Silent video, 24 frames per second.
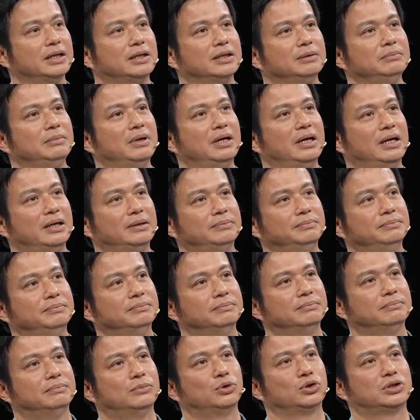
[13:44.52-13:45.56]
thế kỷ thứ
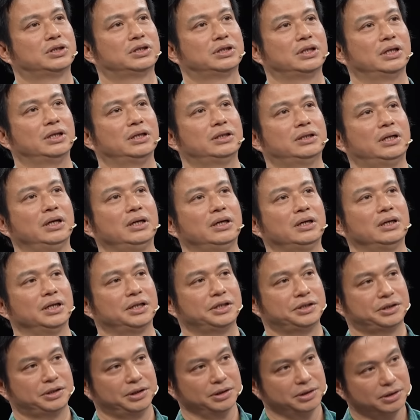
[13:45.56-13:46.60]
15 một di
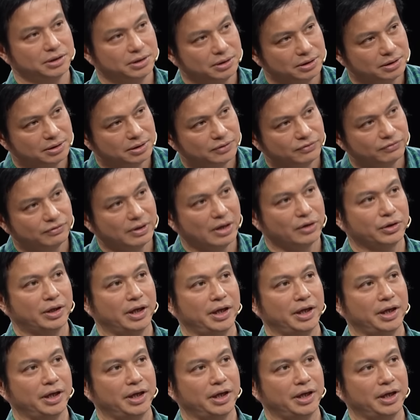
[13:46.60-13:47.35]
tích lịch sử